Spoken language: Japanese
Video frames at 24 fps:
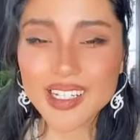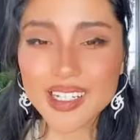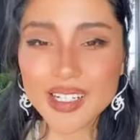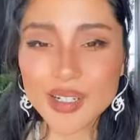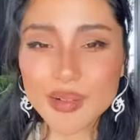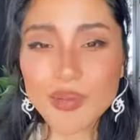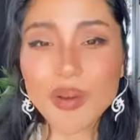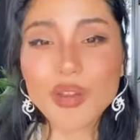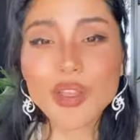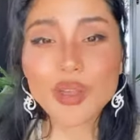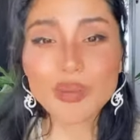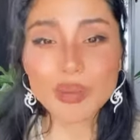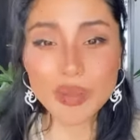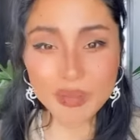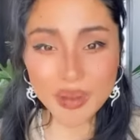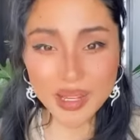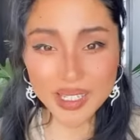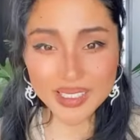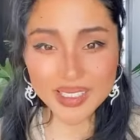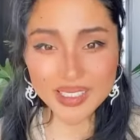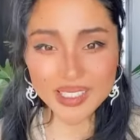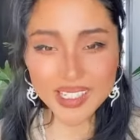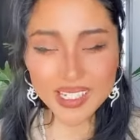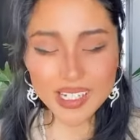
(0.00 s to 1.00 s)
呼びま
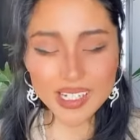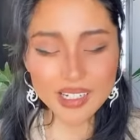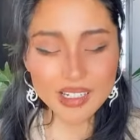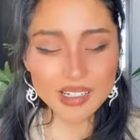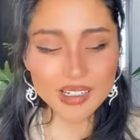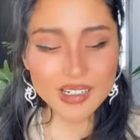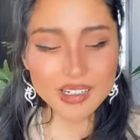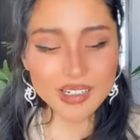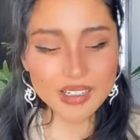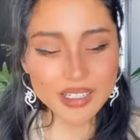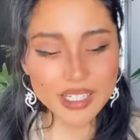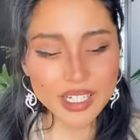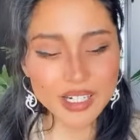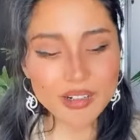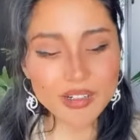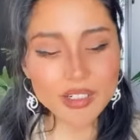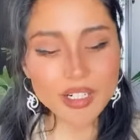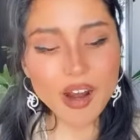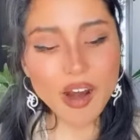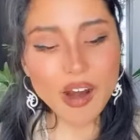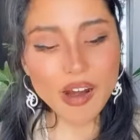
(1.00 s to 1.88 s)
すでこの